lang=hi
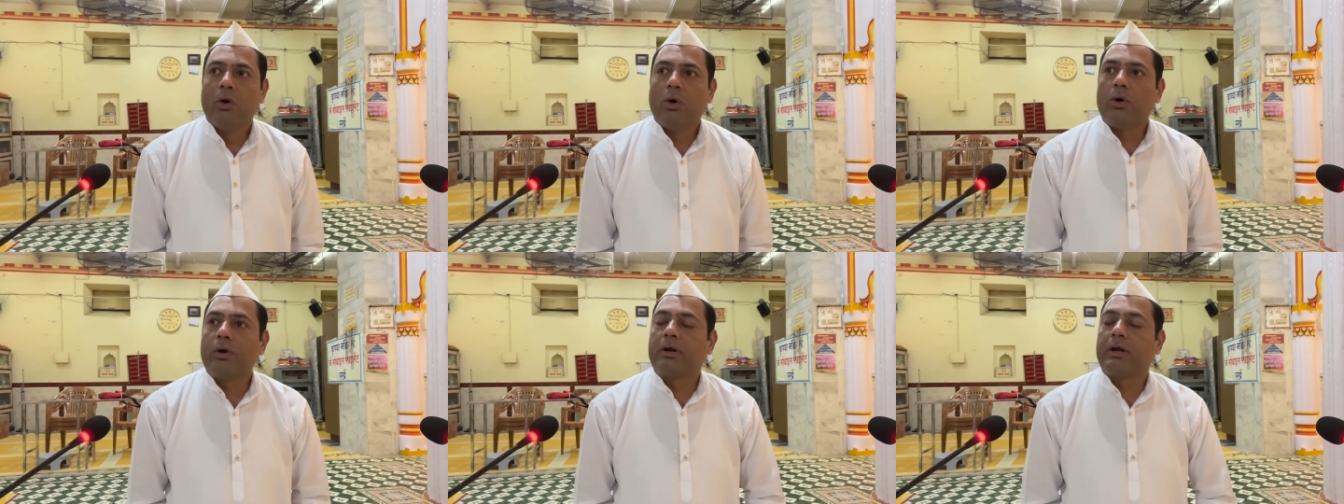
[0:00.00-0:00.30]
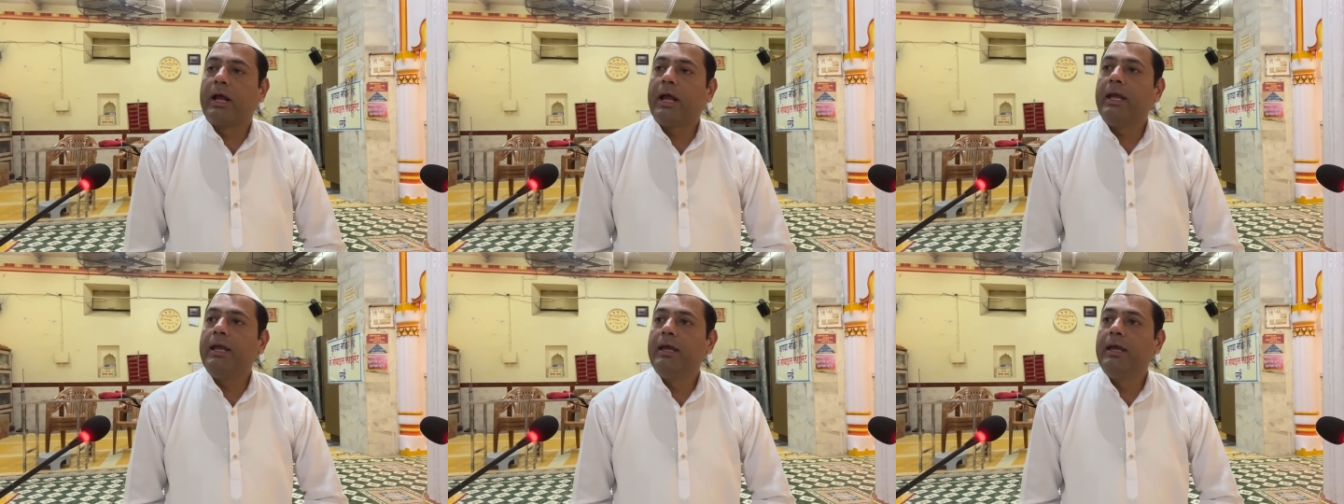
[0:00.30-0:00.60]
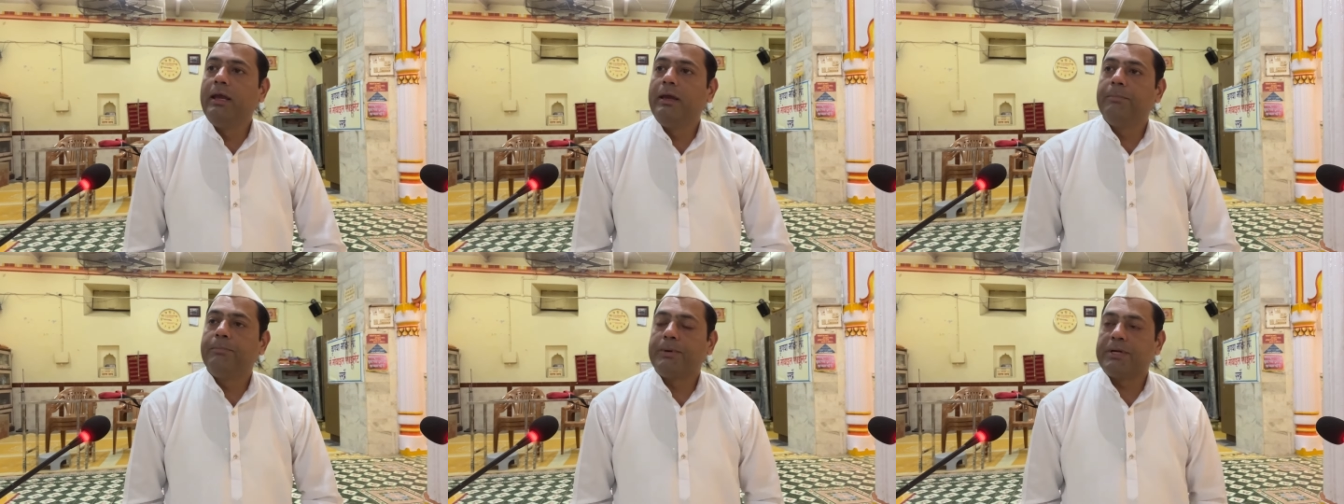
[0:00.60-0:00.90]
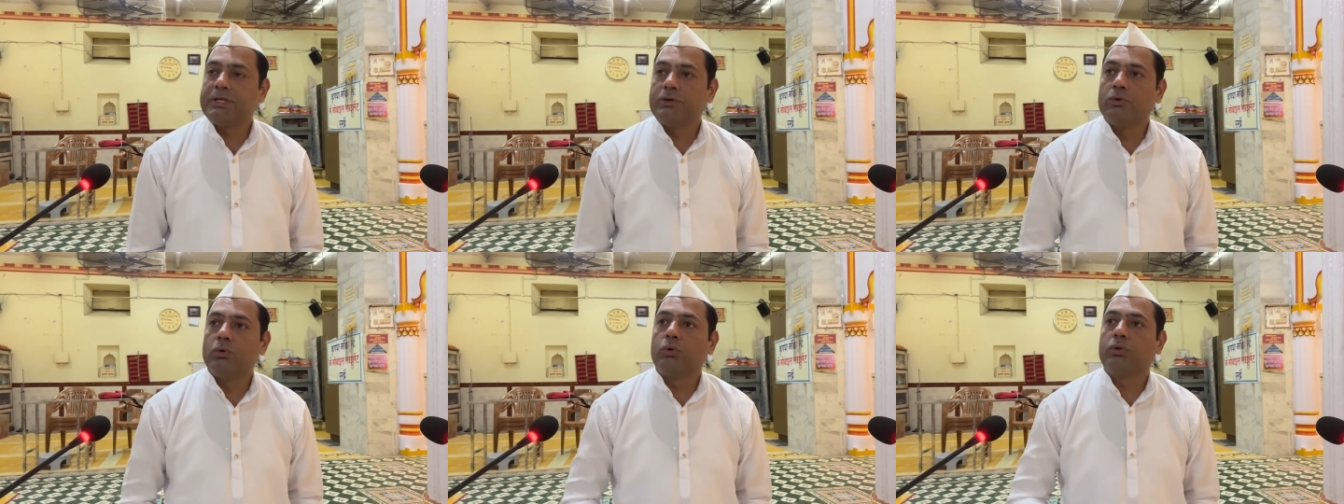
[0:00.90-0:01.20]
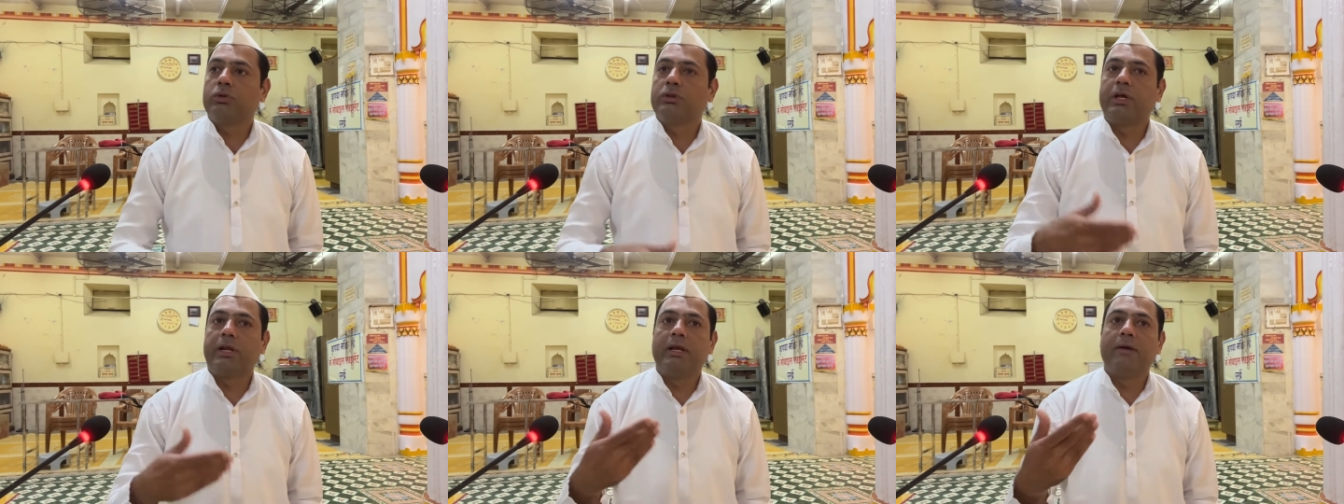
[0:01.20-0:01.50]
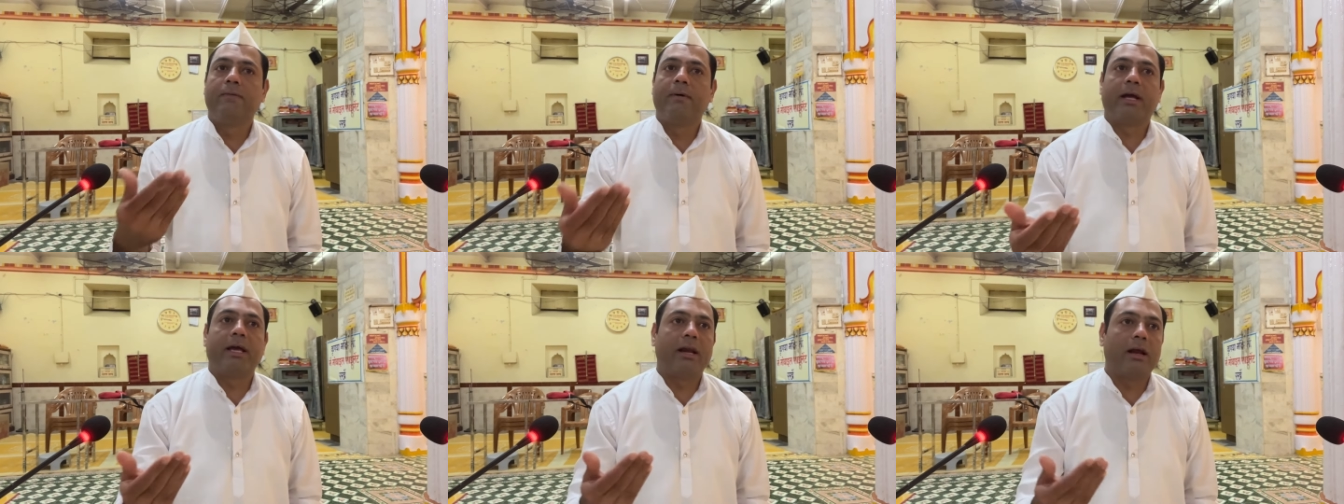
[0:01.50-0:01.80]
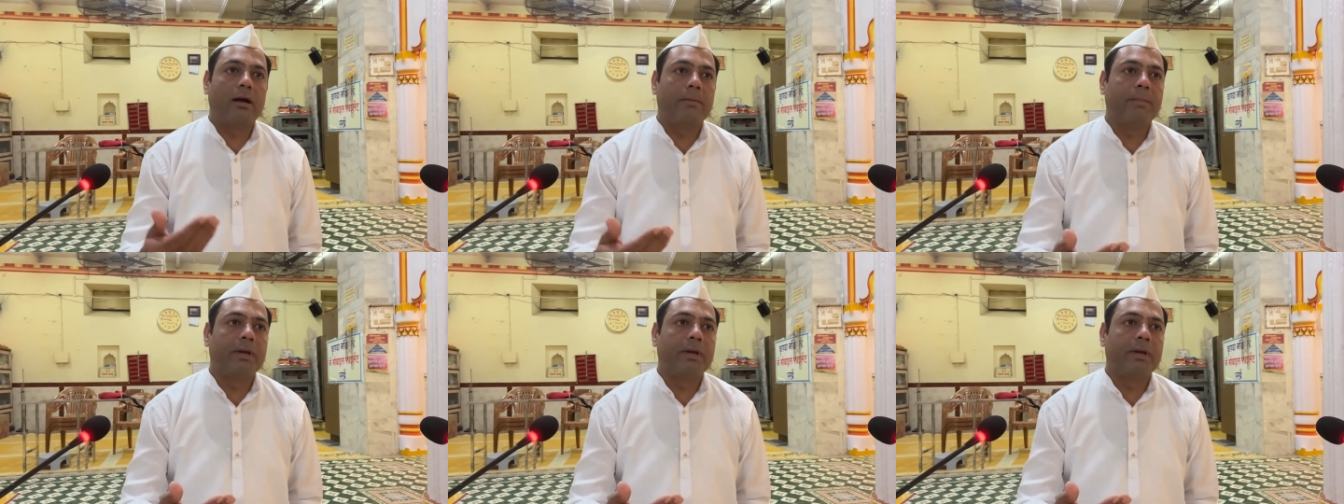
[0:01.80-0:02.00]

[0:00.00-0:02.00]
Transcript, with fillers: और कई प्रश्नोत्तरी वगैरह